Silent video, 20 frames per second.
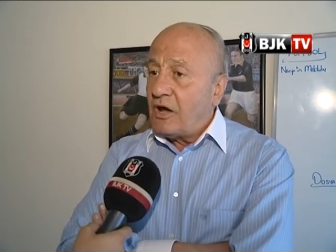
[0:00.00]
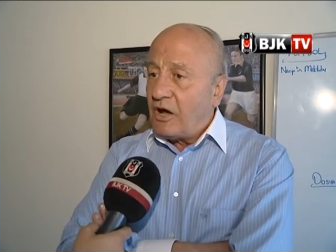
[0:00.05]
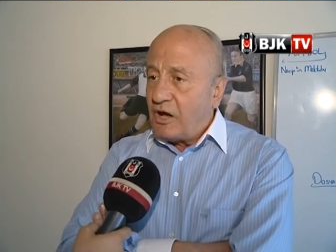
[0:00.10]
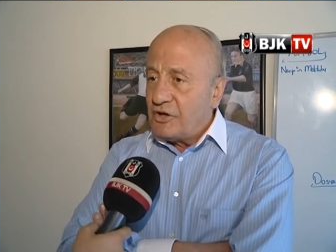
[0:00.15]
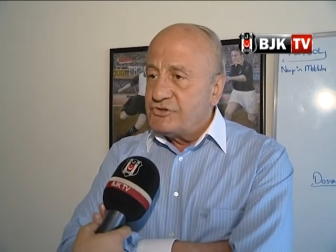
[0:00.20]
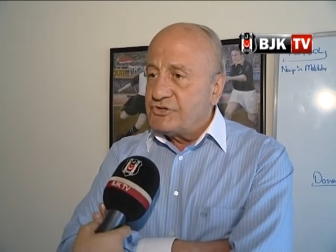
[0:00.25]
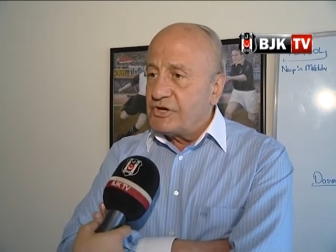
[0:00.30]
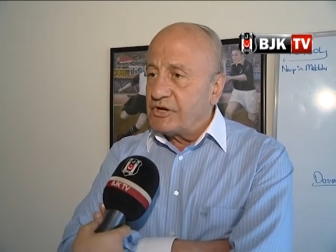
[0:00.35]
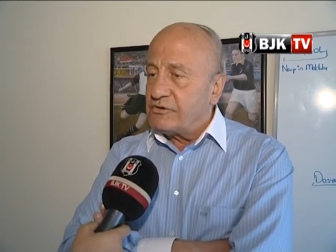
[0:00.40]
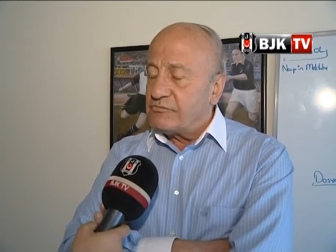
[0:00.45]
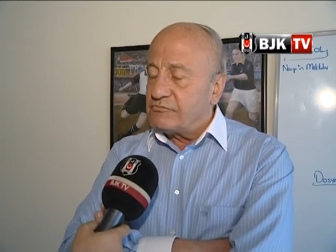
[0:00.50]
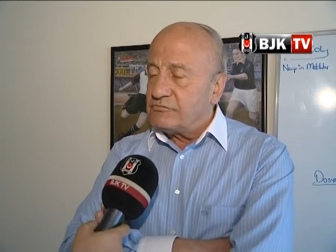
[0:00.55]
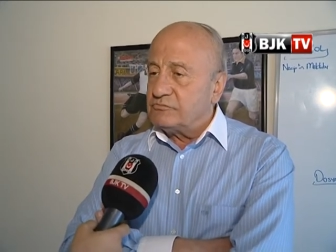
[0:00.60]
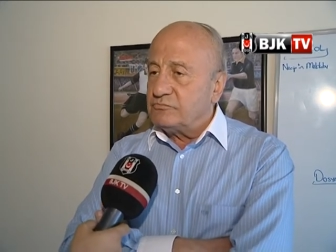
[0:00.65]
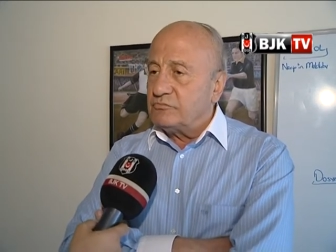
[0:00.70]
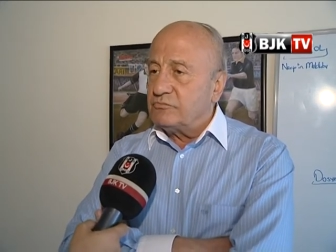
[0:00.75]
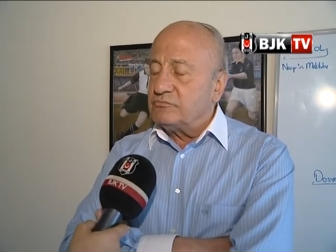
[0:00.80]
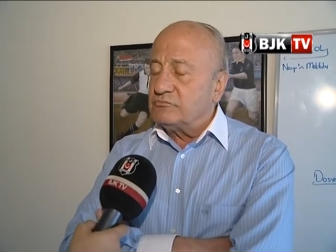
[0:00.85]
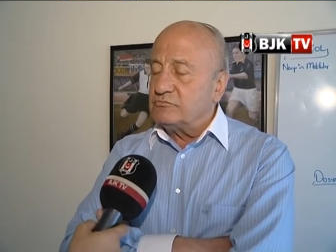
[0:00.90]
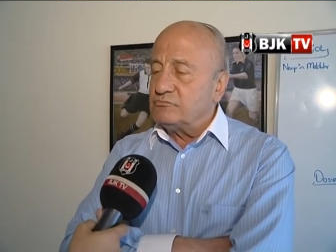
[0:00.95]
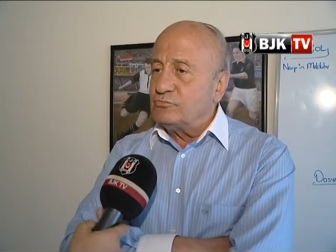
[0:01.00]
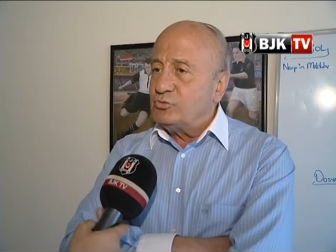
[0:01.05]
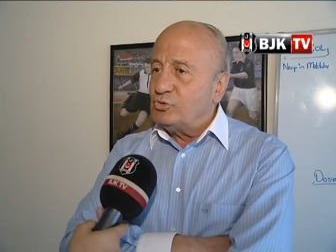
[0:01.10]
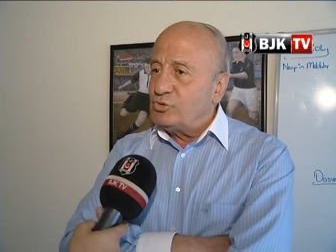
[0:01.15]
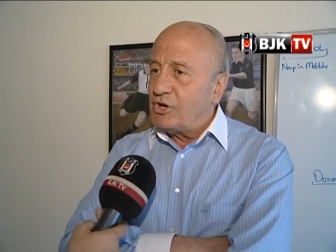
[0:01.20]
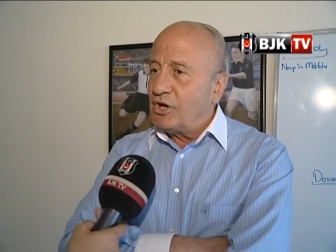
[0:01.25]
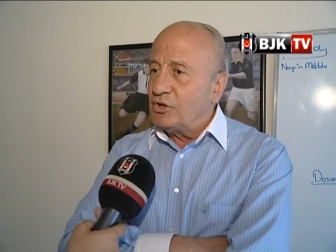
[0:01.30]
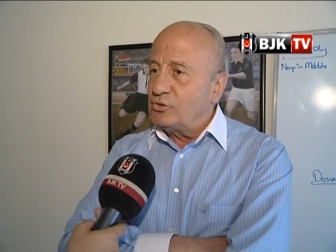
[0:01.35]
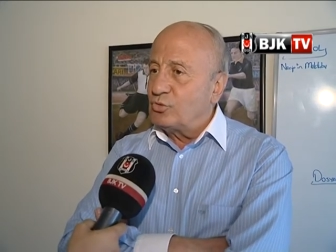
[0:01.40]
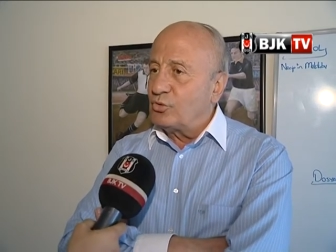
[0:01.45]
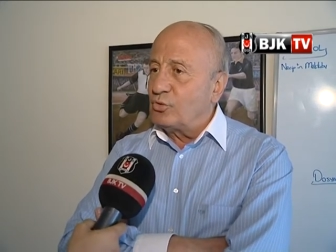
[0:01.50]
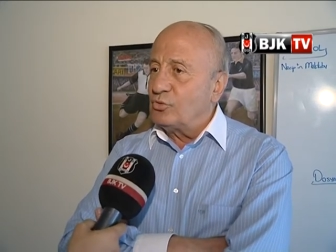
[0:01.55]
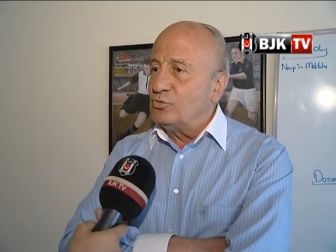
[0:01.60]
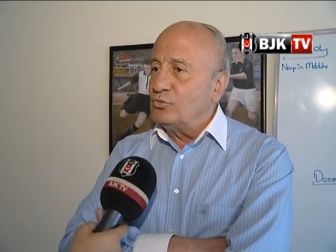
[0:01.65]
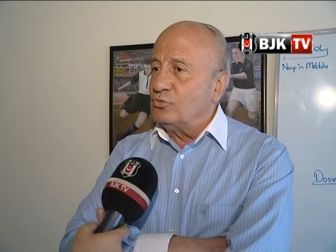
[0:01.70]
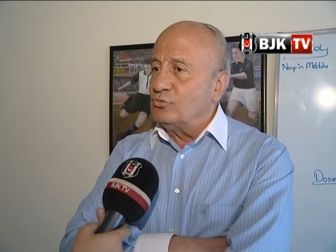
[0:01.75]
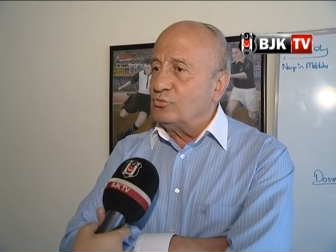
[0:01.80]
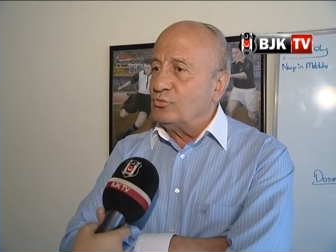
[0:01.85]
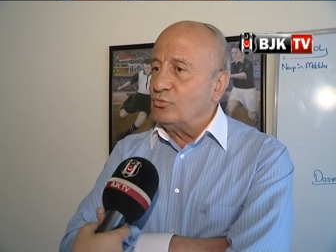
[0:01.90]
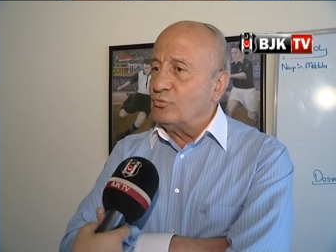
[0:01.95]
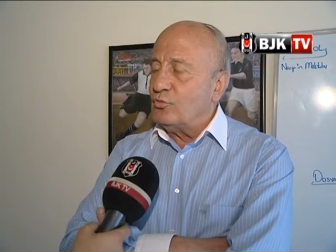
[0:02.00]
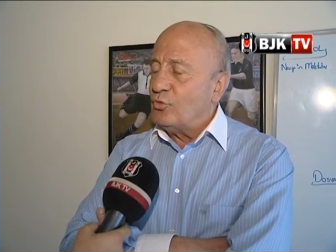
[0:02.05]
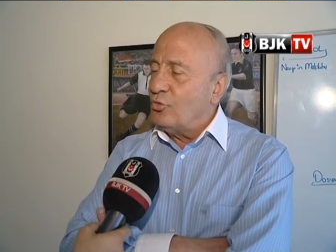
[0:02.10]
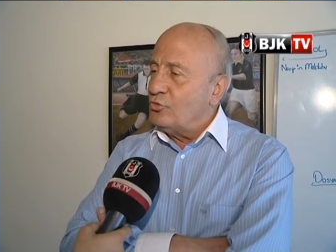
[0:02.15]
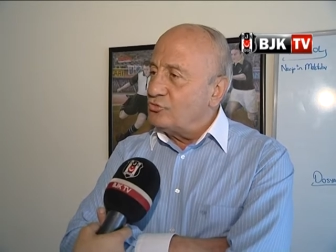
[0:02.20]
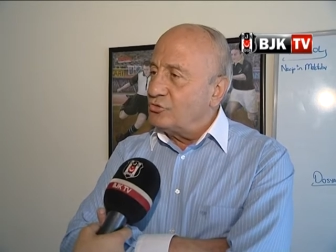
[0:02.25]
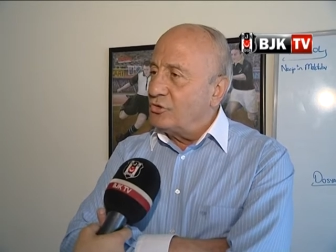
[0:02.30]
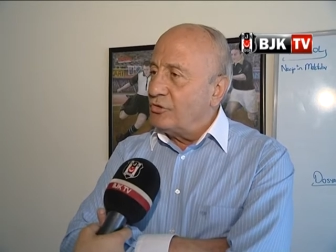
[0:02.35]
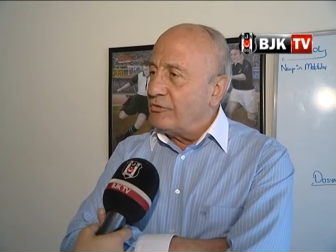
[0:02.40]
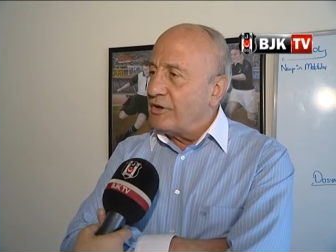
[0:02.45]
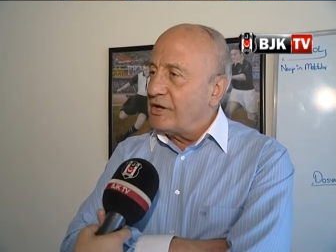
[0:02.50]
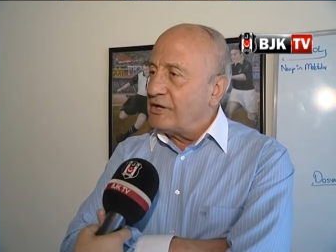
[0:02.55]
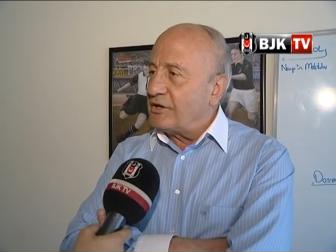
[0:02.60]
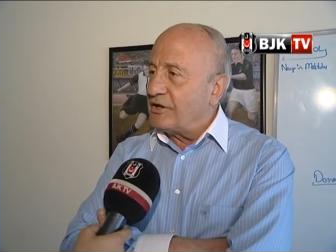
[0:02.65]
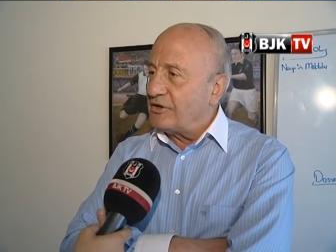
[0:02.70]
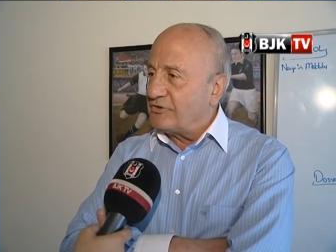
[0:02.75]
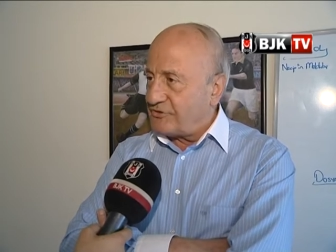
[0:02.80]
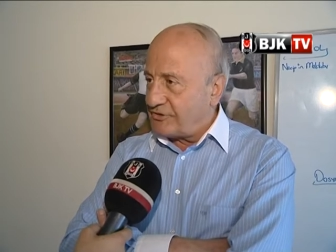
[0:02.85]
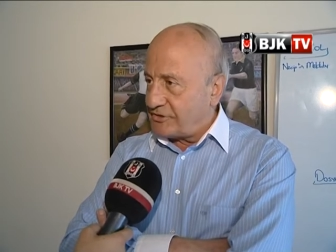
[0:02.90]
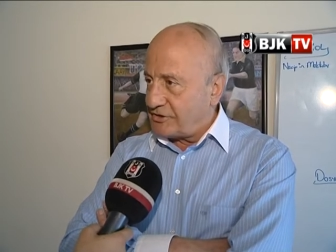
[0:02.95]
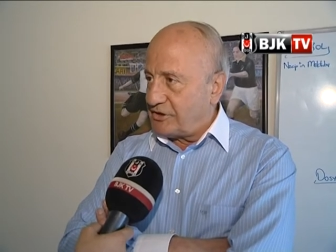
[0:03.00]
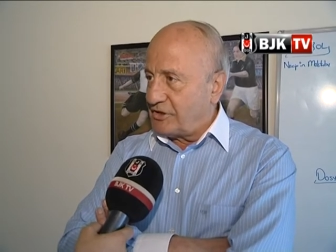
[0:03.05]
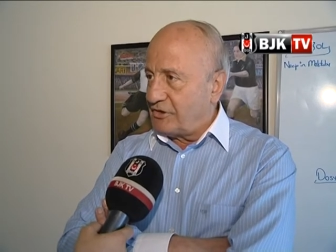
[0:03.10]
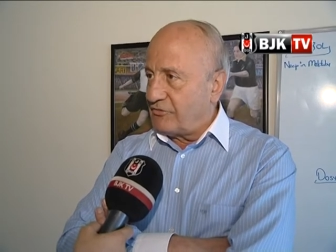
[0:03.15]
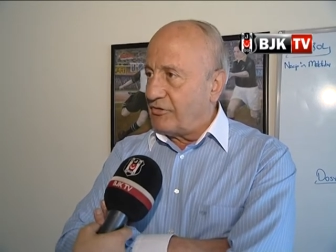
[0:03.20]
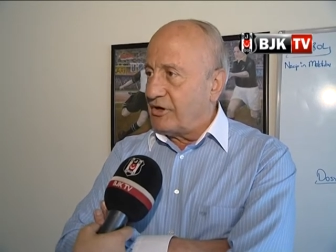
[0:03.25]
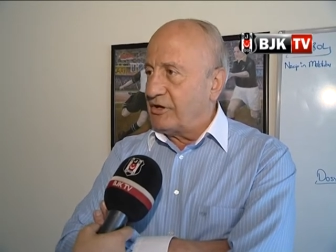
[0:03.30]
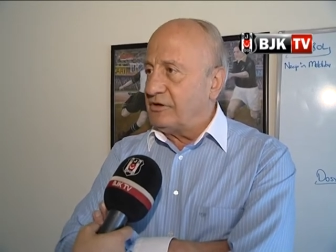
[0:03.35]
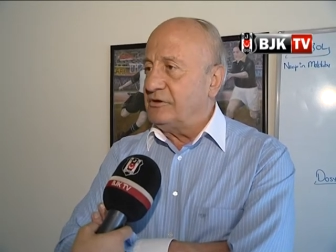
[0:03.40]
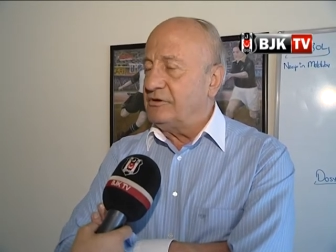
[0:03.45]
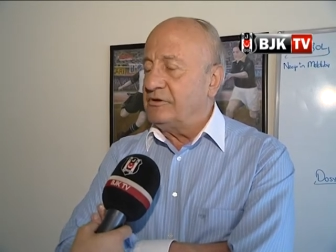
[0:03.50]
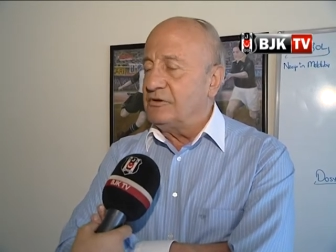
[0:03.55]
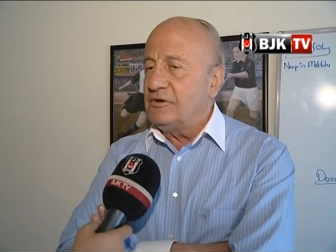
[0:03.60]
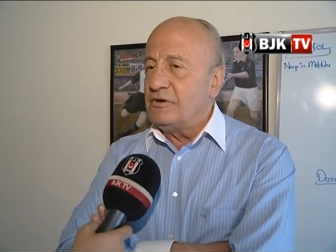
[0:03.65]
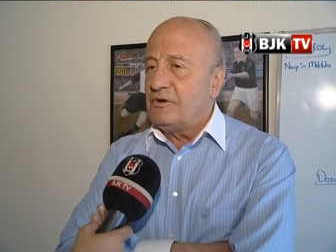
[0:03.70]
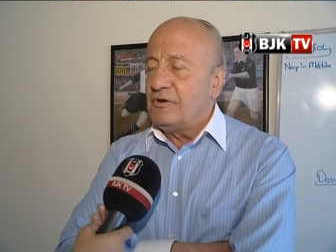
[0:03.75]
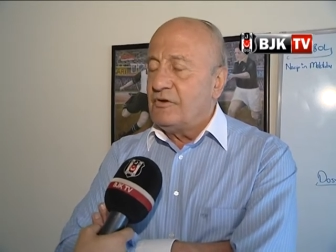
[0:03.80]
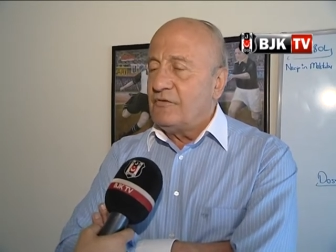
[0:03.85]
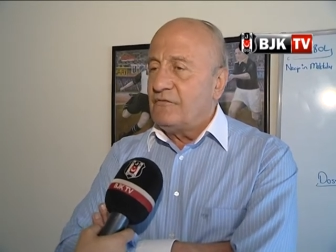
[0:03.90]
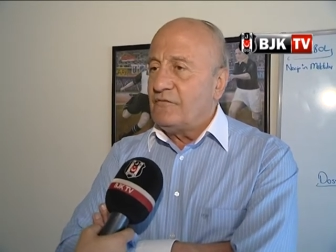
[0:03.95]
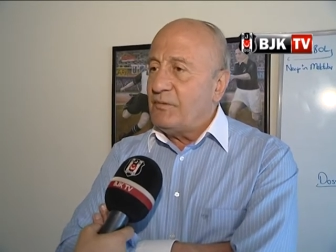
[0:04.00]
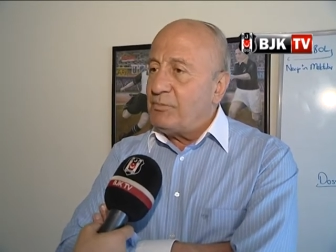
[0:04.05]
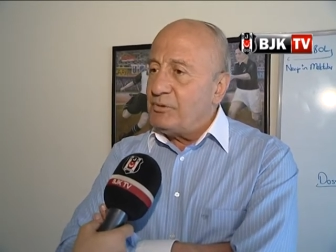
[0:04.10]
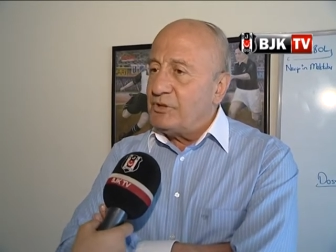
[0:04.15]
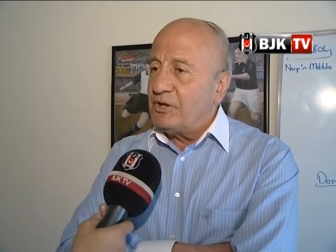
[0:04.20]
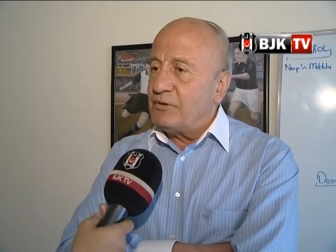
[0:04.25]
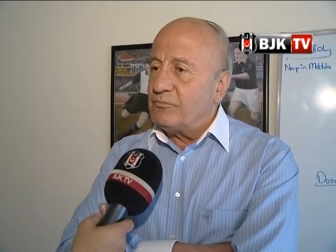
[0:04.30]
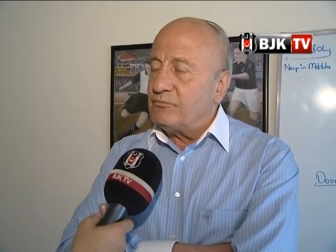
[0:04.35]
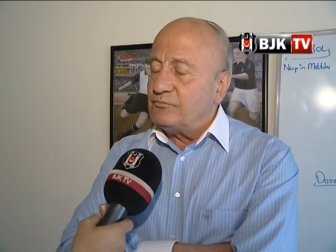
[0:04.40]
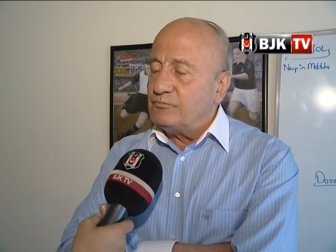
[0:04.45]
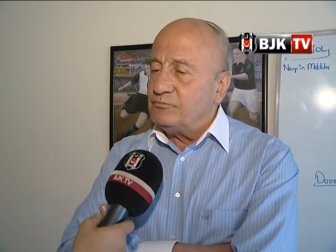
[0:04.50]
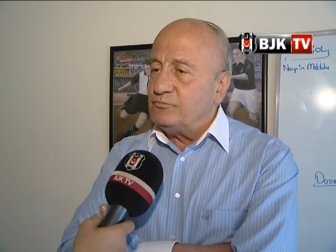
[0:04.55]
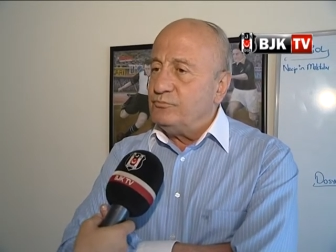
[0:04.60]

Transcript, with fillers: Ancak bu kadronun özgüven eksikliği var ve bir de